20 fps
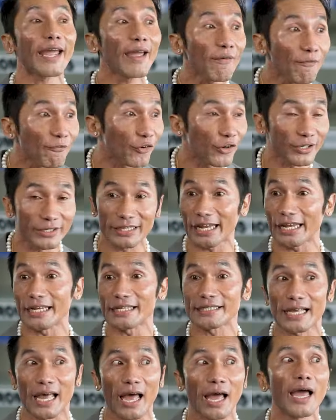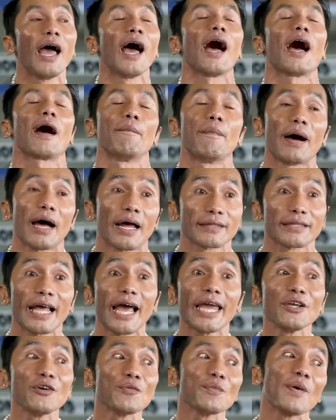effort na isa, Aba,
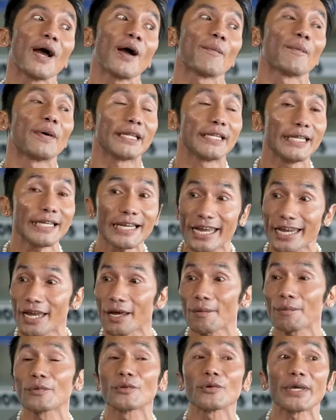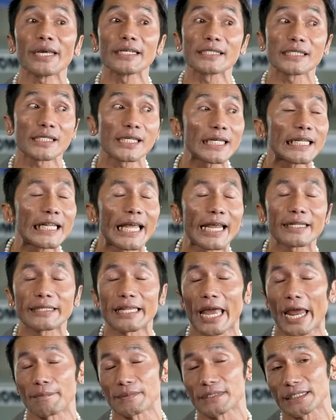tayong mga bading, I have to exert like
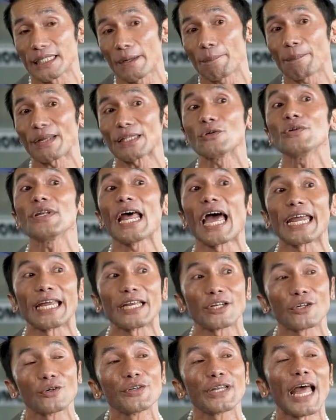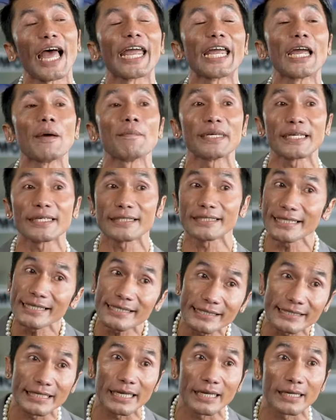times 10. Patunayan ko na I am
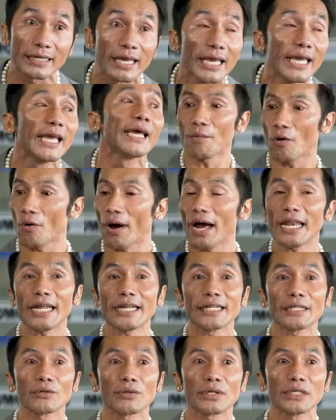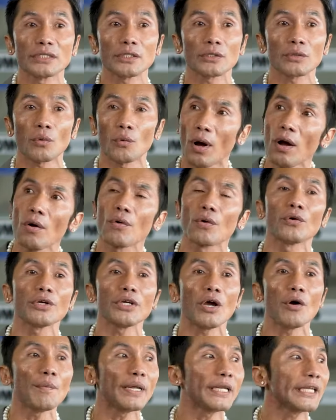existing. Mawala na itong reject. Wow,
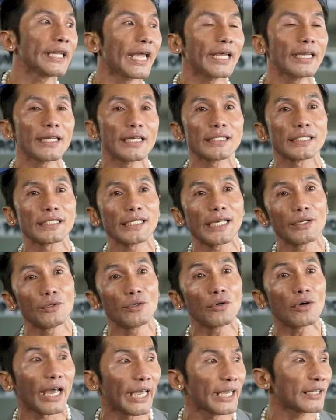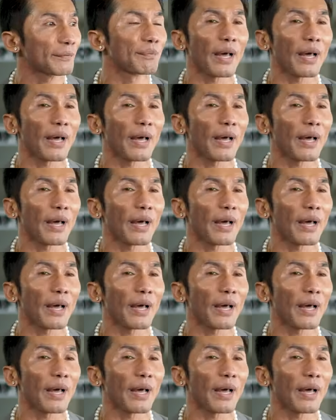kuya, umanday na siya, no? Kahit